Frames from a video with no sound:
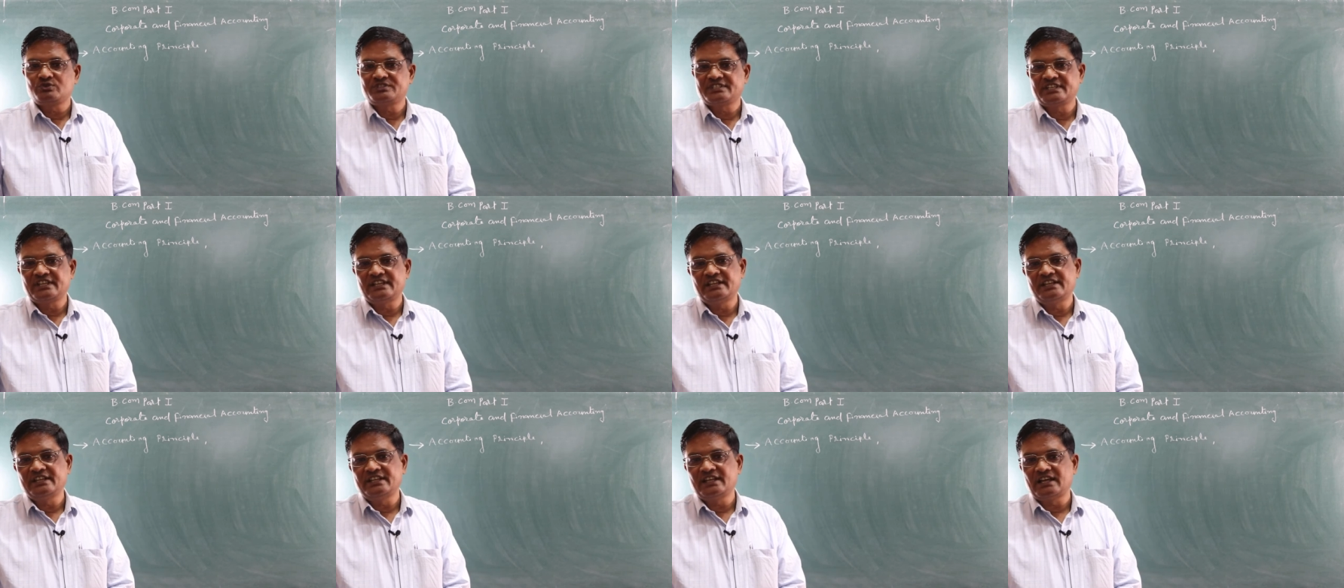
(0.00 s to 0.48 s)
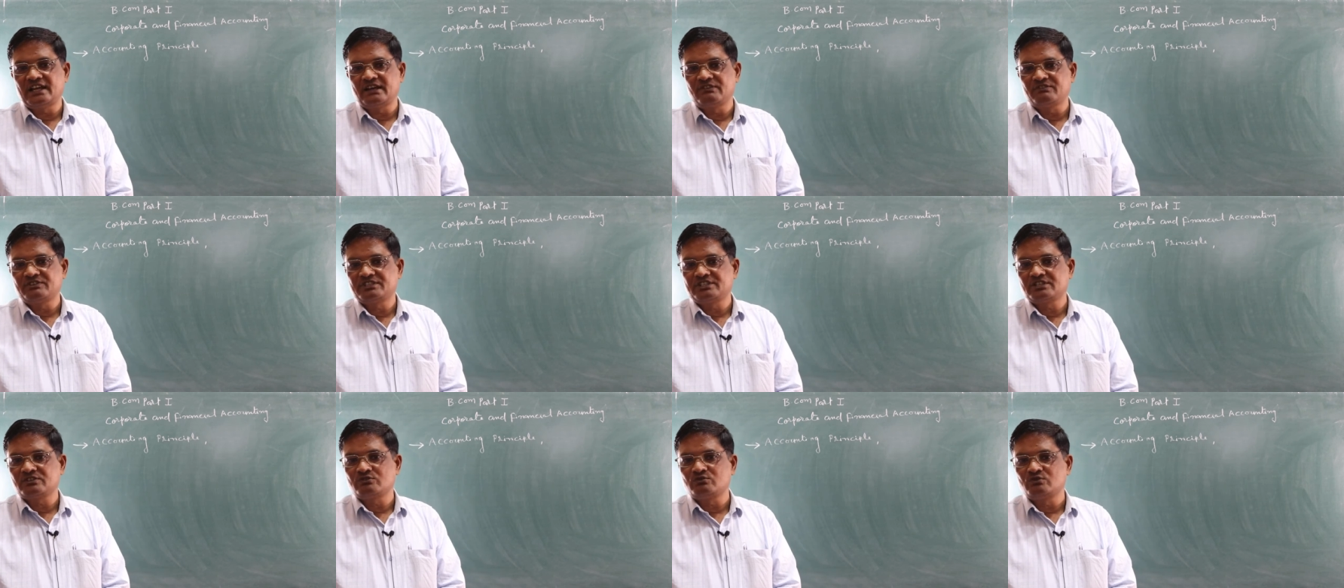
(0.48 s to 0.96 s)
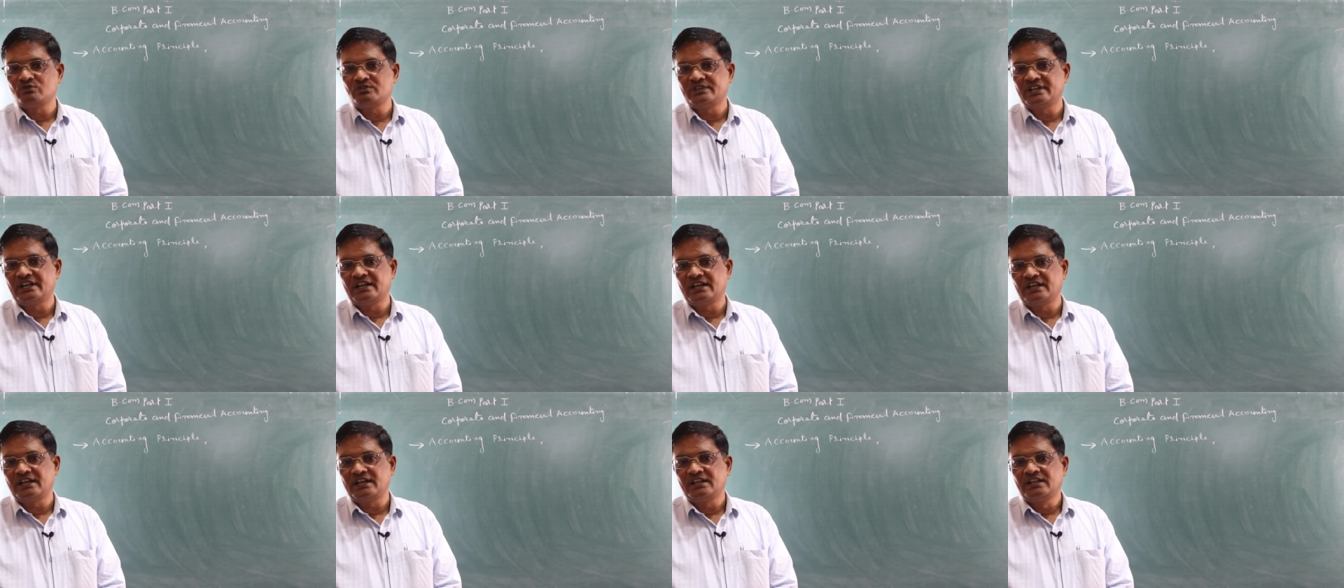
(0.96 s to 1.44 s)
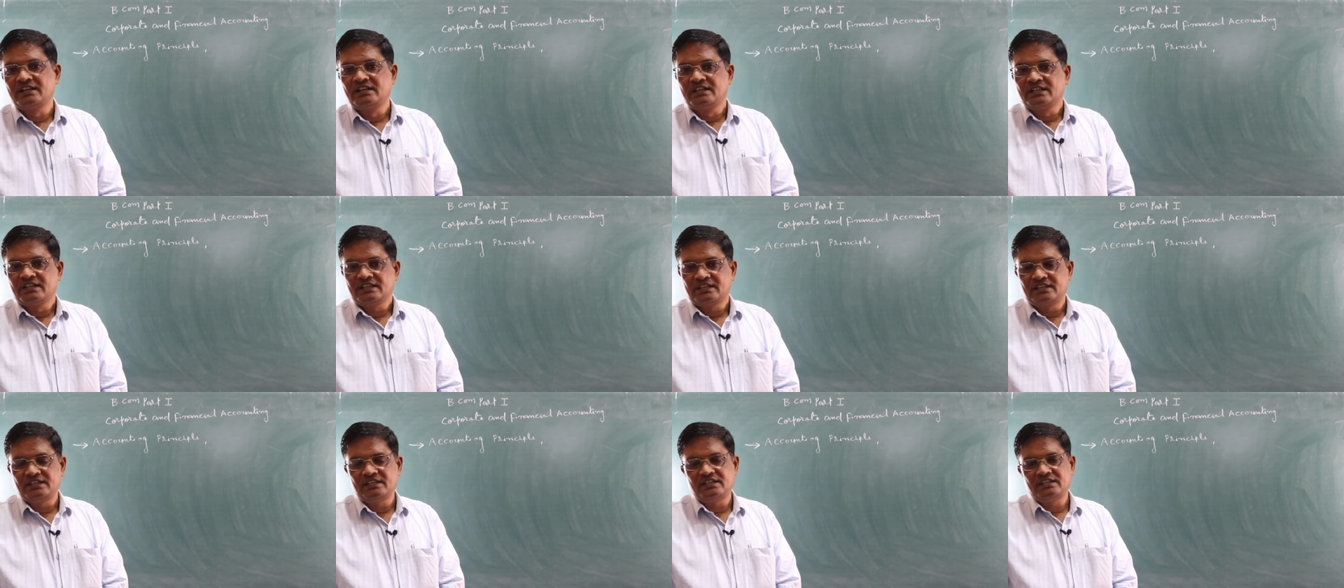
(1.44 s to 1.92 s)
उसके लिए आवश्यक होगा
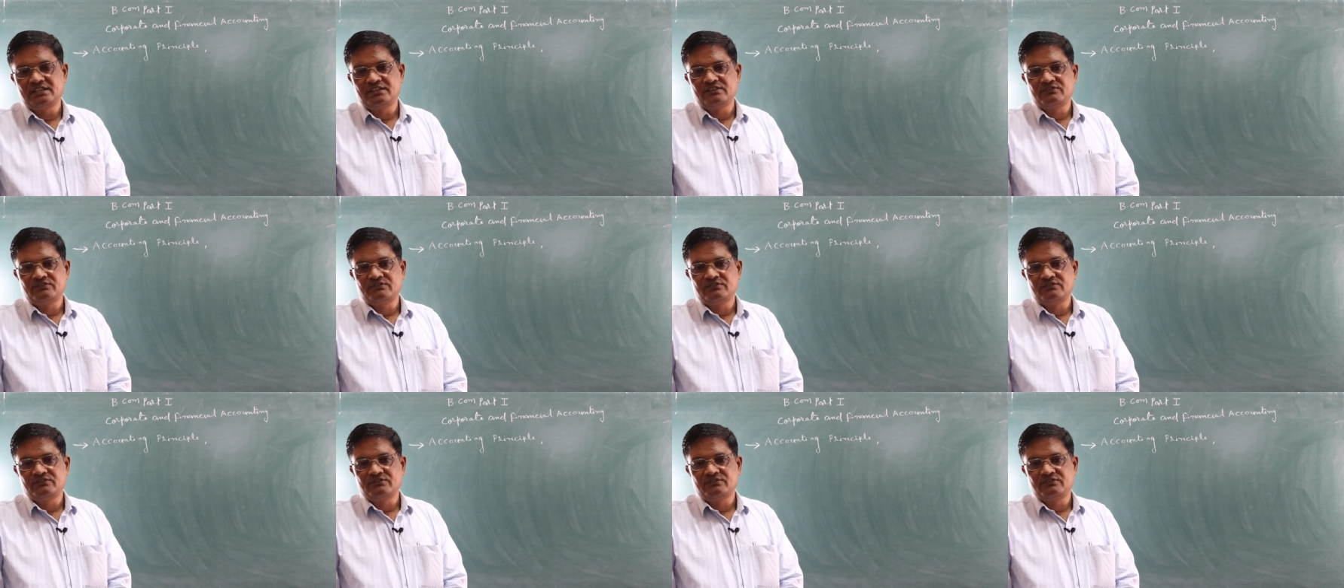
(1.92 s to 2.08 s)
कि